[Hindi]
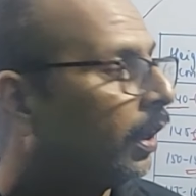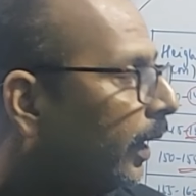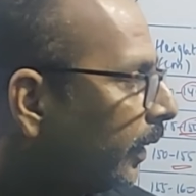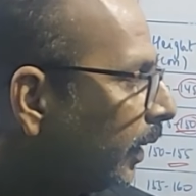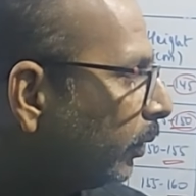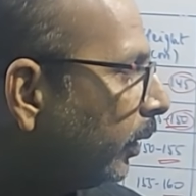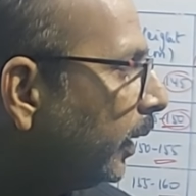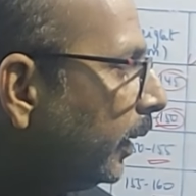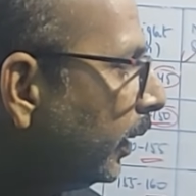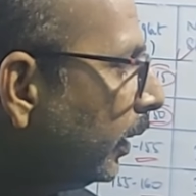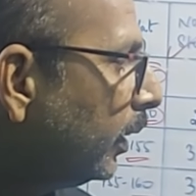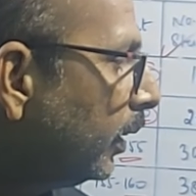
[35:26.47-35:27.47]
आइडिया तो यही
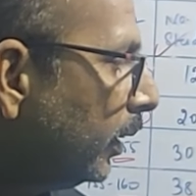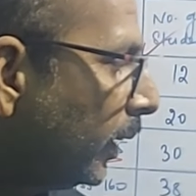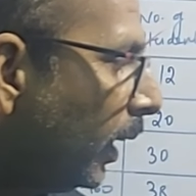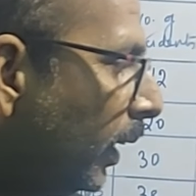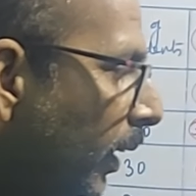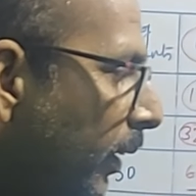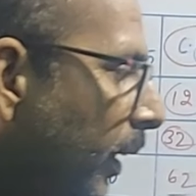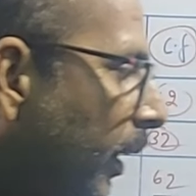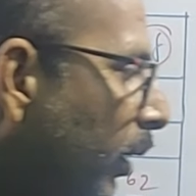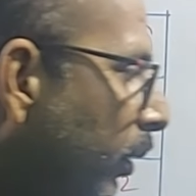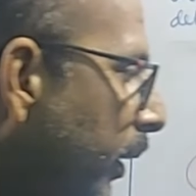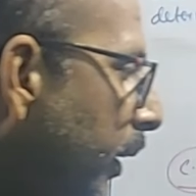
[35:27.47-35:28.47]
है निकालने का
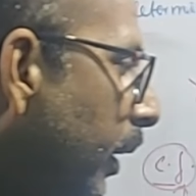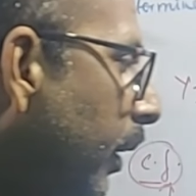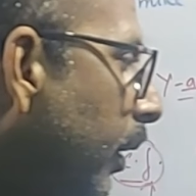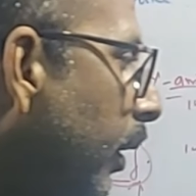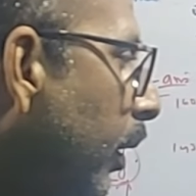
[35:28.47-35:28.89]
तरीका तो यही है